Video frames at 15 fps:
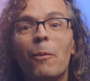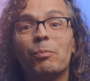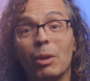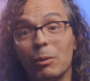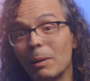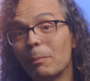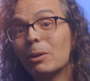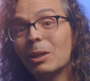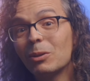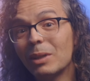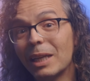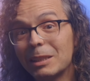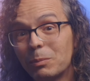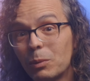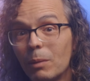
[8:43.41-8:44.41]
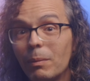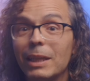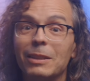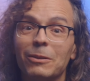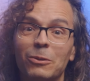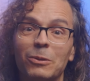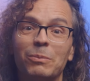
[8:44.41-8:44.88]
te voy a poner unas
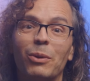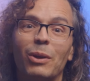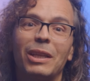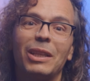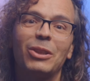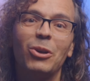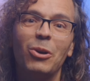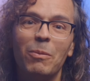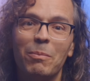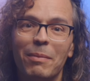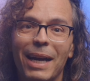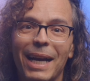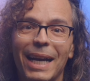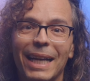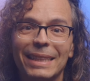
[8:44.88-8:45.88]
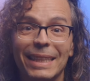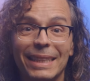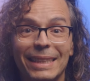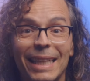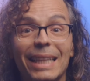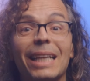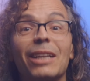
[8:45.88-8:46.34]
pruebas un poquito más
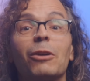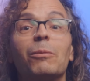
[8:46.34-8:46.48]
estándar,